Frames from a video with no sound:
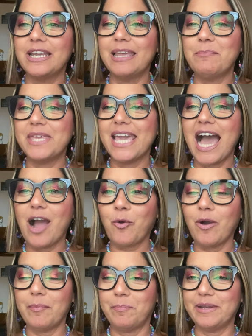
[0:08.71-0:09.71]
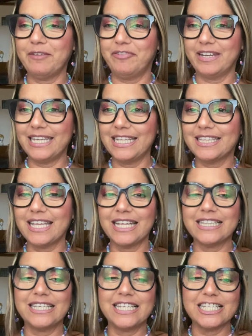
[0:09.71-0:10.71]
le mie acqua
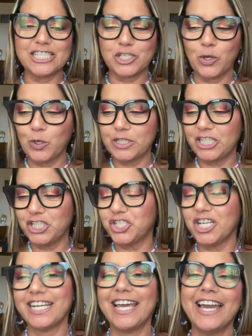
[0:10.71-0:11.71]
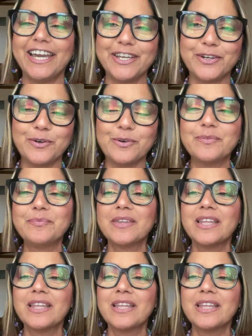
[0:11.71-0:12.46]
preferite di Sol di Janeiro.